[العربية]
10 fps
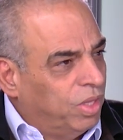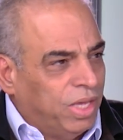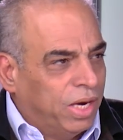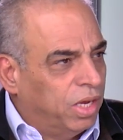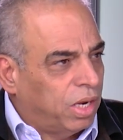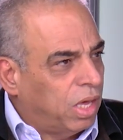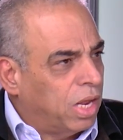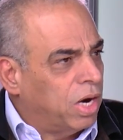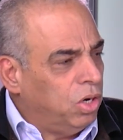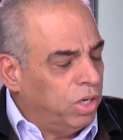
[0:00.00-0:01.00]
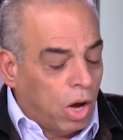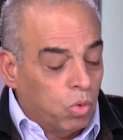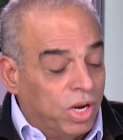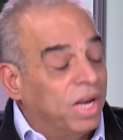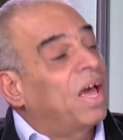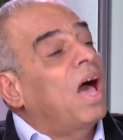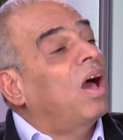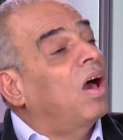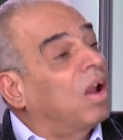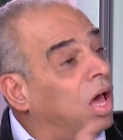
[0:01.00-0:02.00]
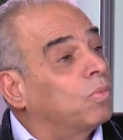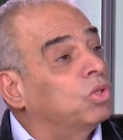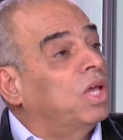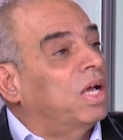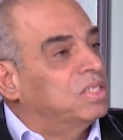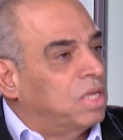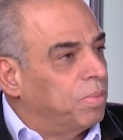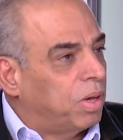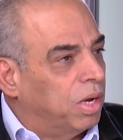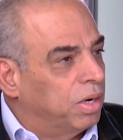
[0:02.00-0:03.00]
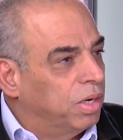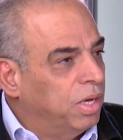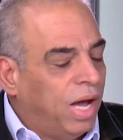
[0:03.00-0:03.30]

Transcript: يعني القرار او الغاء قرار متخذ سابقا آه.